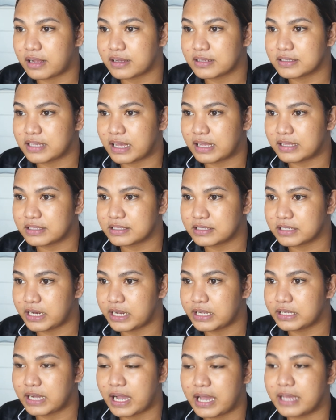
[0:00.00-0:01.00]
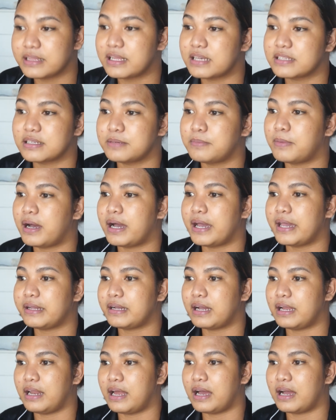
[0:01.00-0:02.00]
ang sunscreen kahit nasa bahay
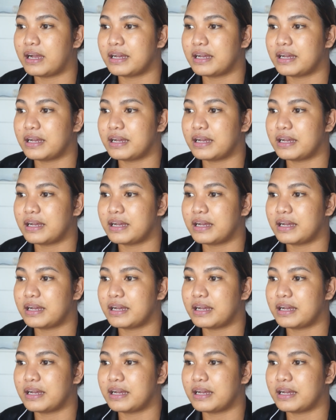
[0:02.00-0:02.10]
ka lang.